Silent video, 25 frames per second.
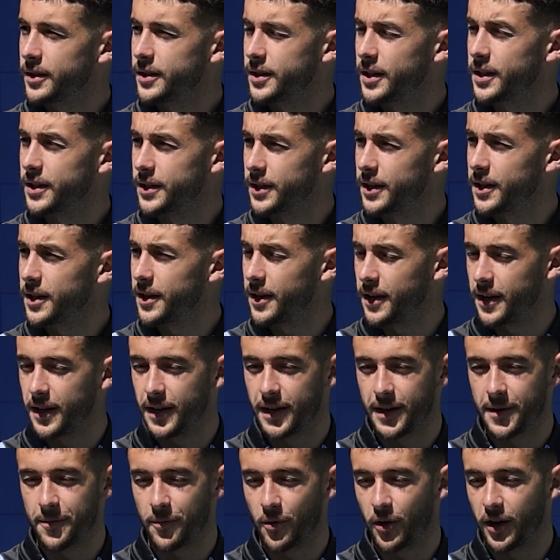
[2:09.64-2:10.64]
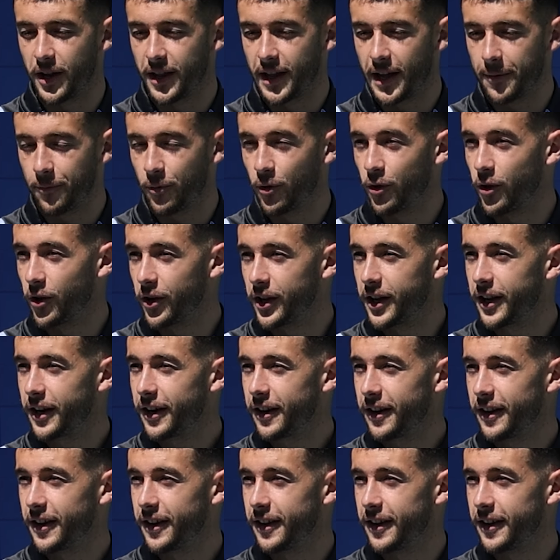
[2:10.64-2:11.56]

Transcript: Sí, sí, eh, por edad puedo ir.